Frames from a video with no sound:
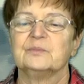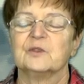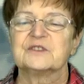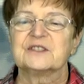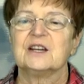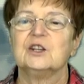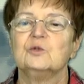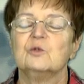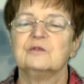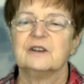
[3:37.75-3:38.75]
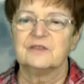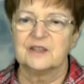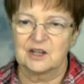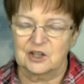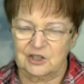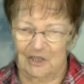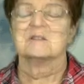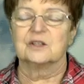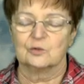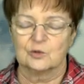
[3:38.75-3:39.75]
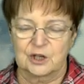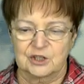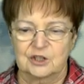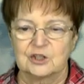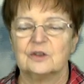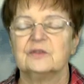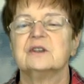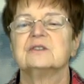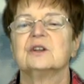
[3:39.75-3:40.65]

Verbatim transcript: Powstaje dług wewnętrzny, zadłuża się rząd,